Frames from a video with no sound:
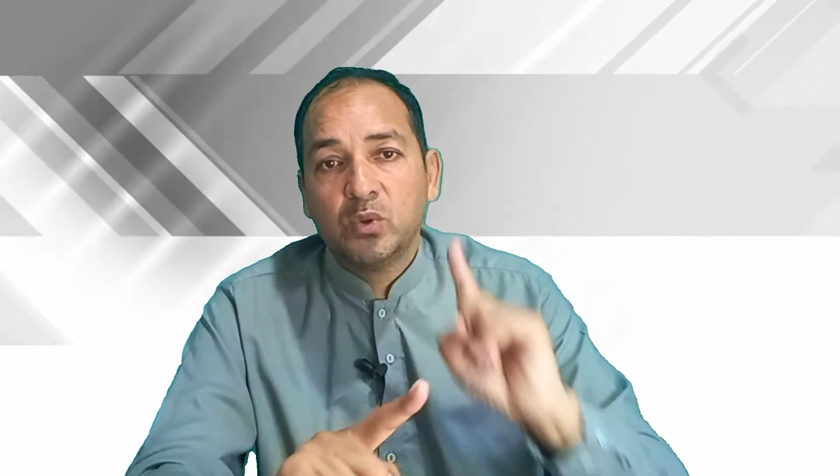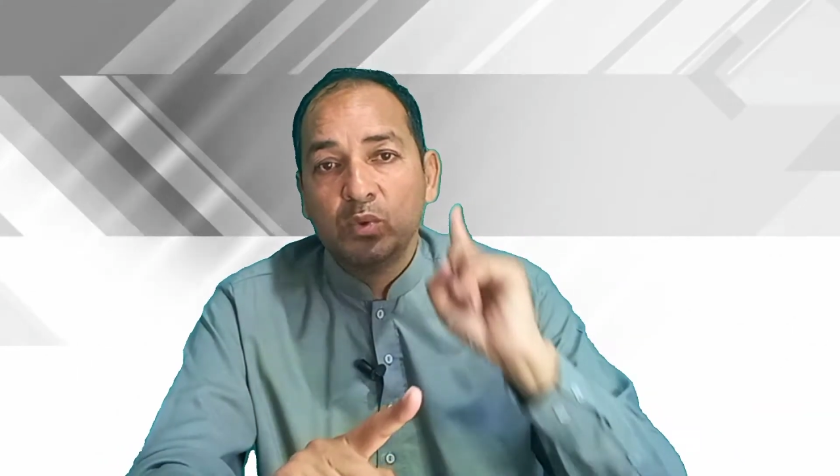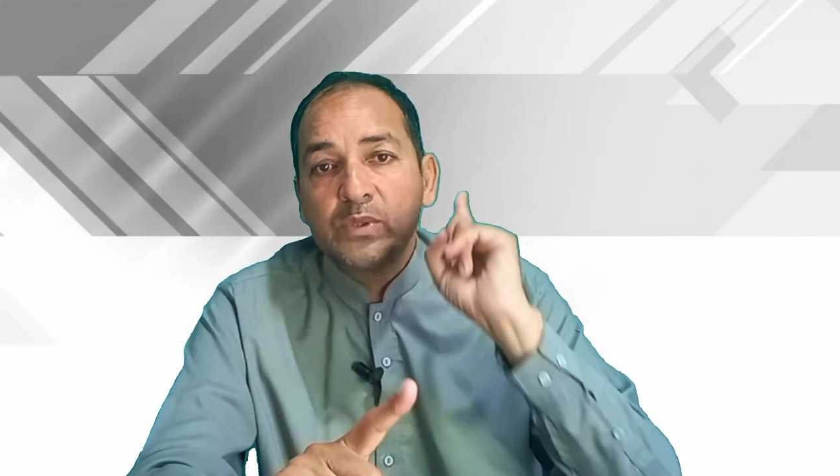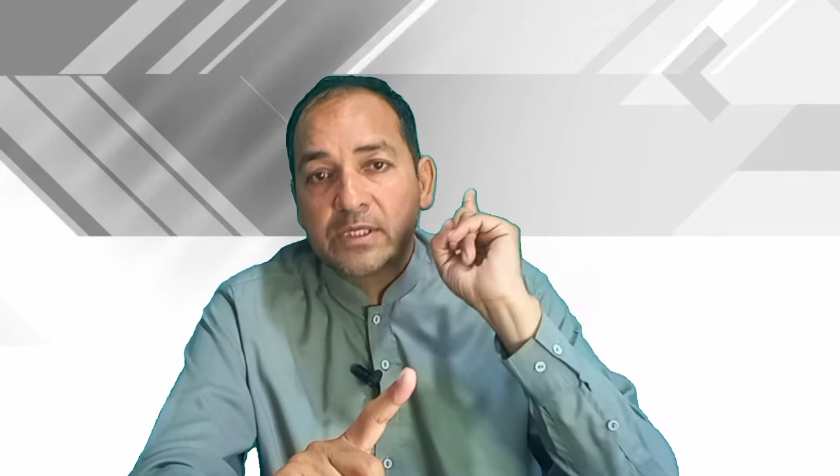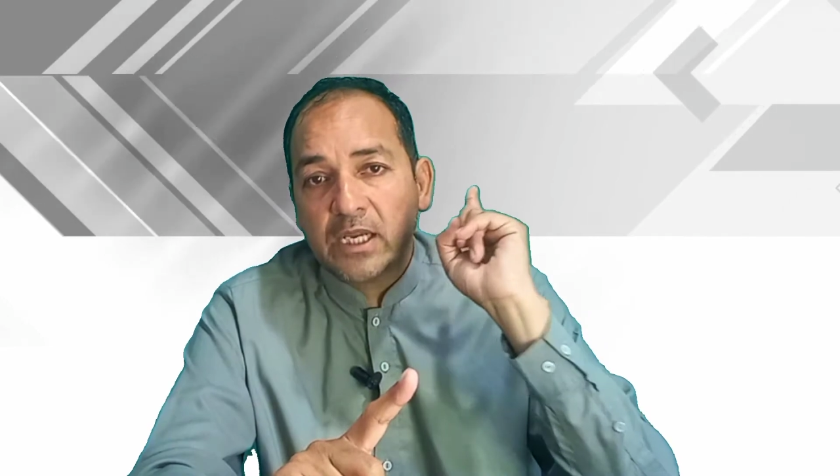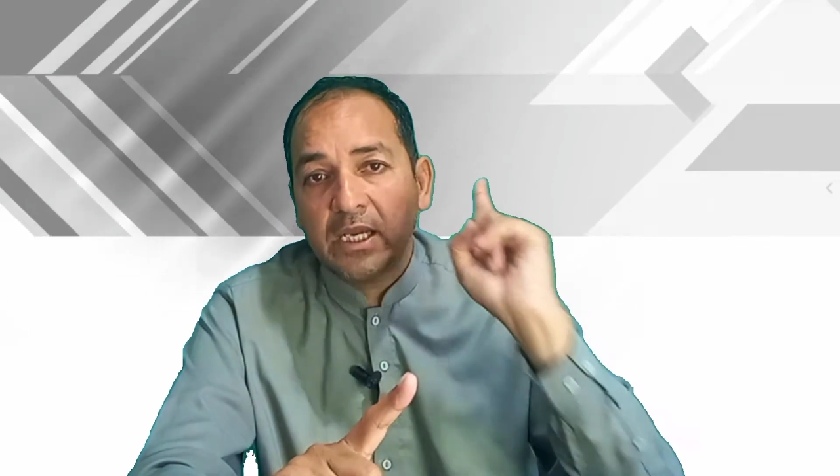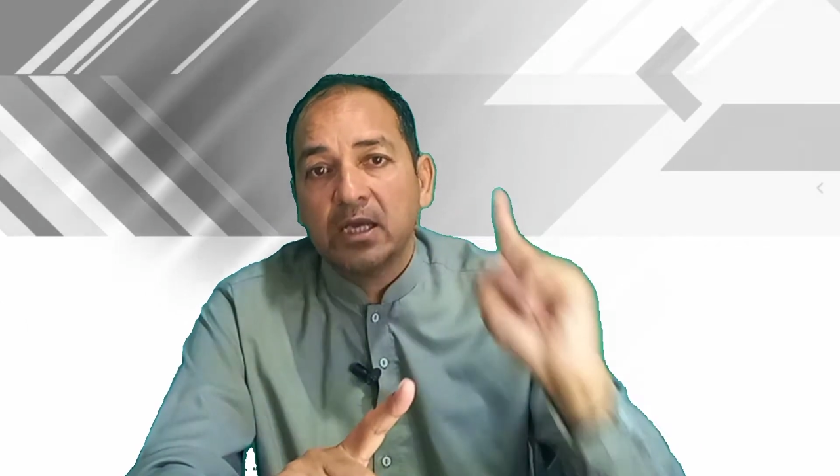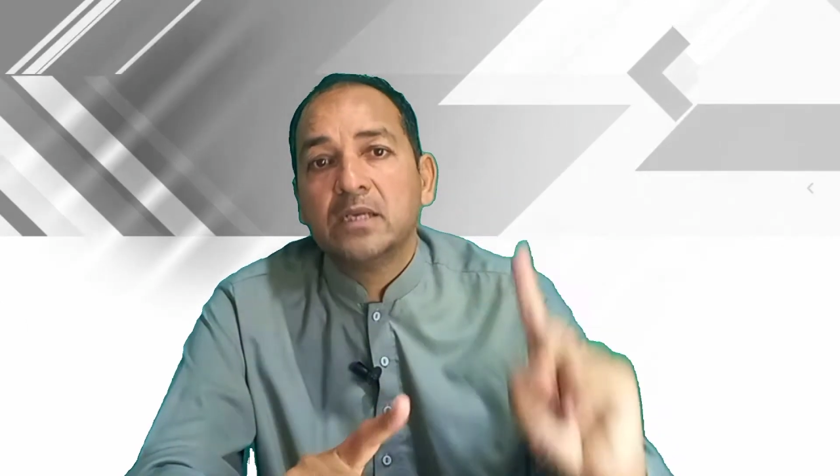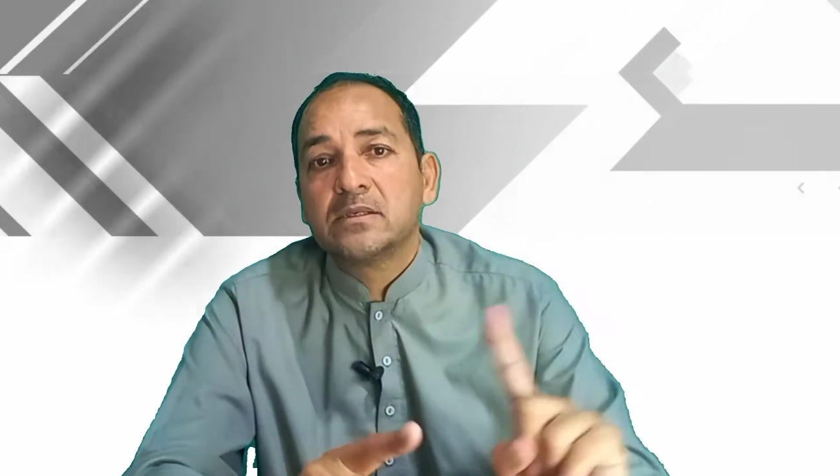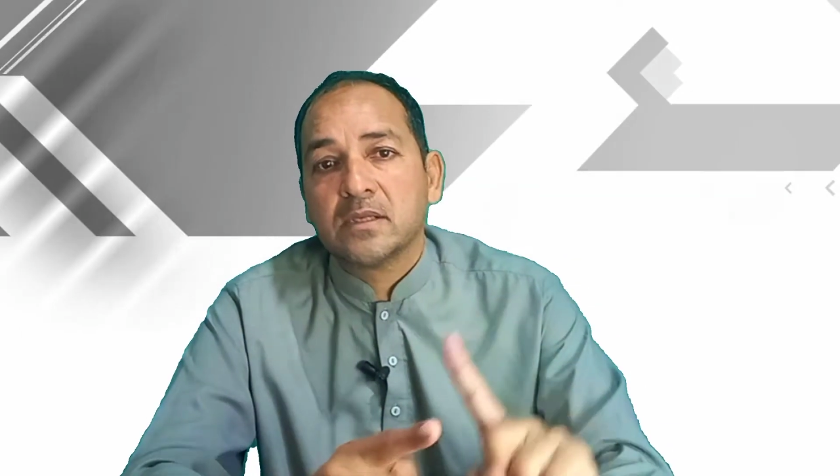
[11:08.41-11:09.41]
दूसरे
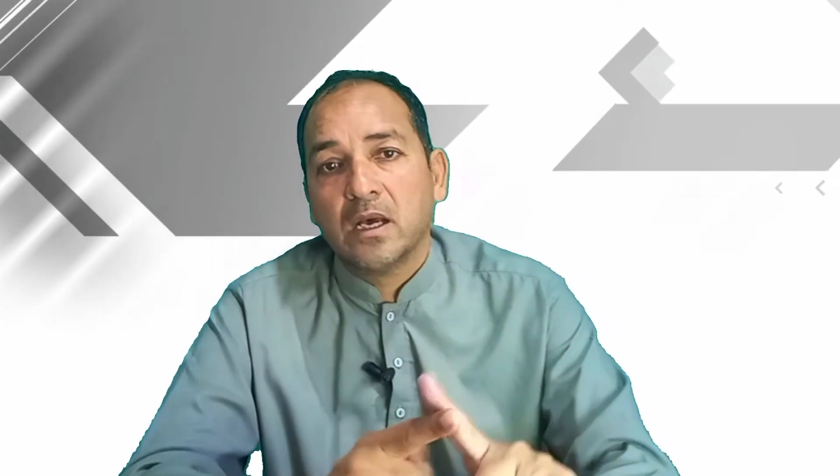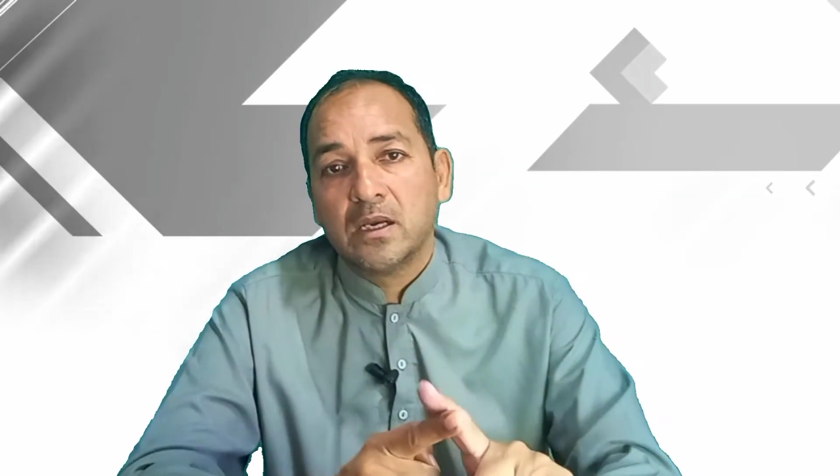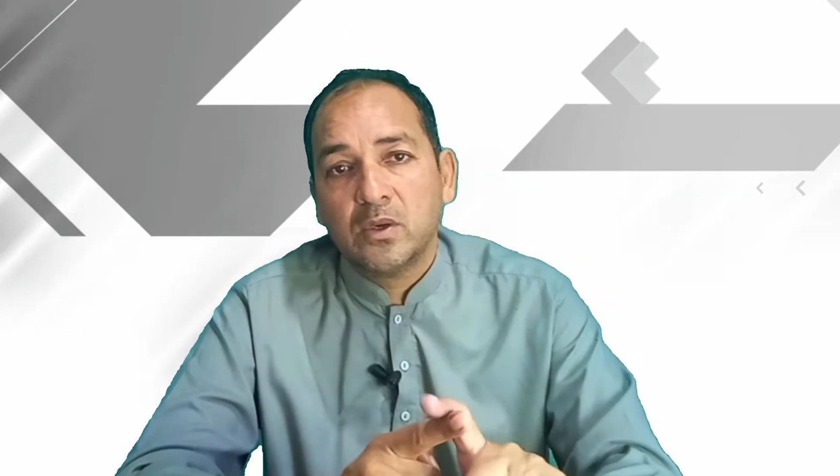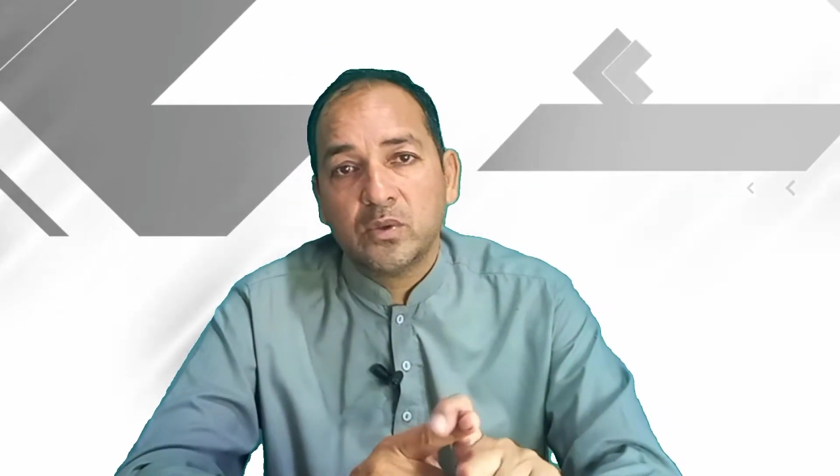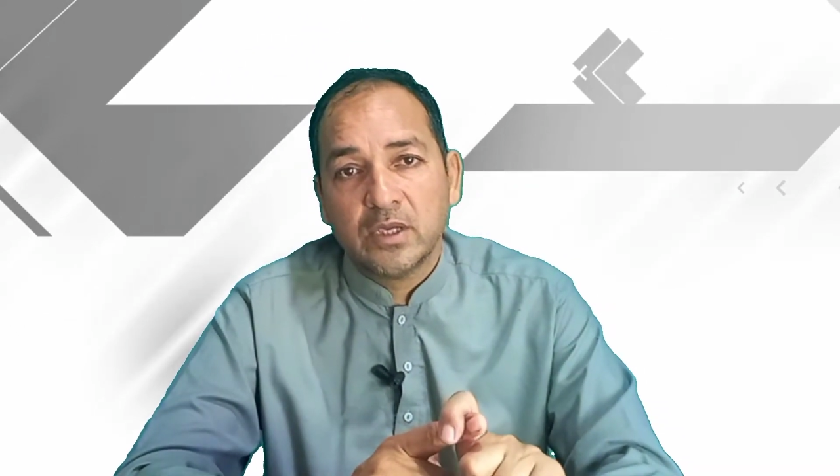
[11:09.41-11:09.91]
इंसान को